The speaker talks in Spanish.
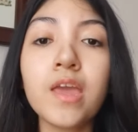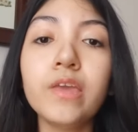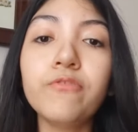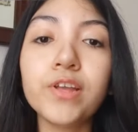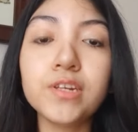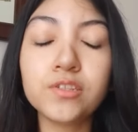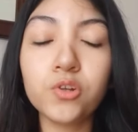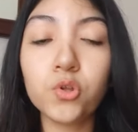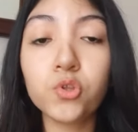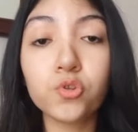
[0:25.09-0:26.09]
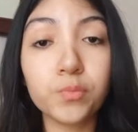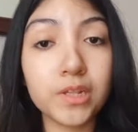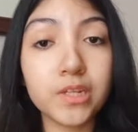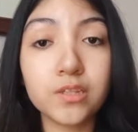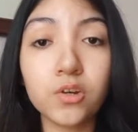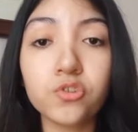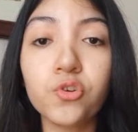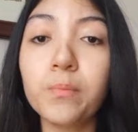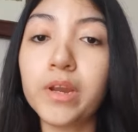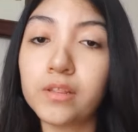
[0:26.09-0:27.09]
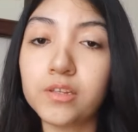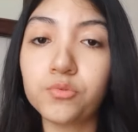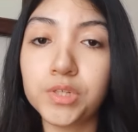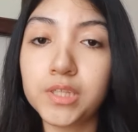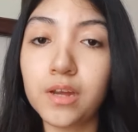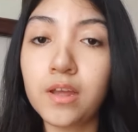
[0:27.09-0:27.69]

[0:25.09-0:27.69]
y falleció en 2018 en Berna, Suiza.